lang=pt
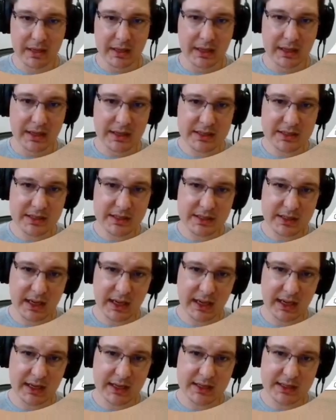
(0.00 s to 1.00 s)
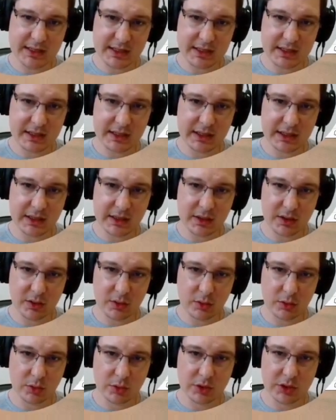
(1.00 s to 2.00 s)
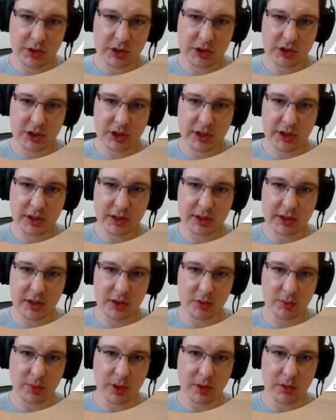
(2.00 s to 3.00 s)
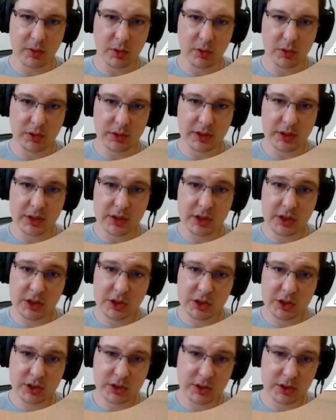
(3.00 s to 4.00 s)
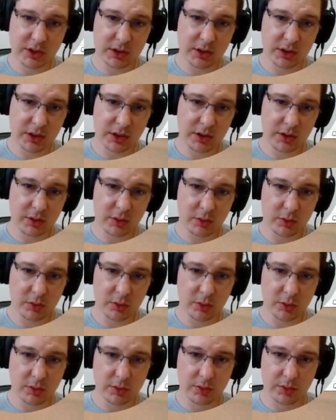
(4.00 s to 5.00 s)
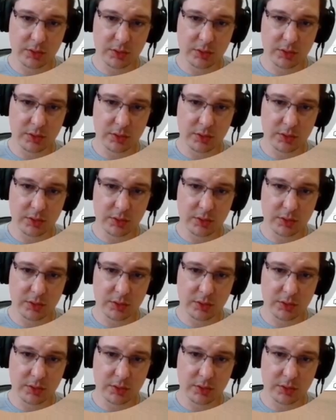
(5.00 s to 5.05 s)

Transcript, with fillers: Esses caras aqui, o teacher tem uma role de teacher e o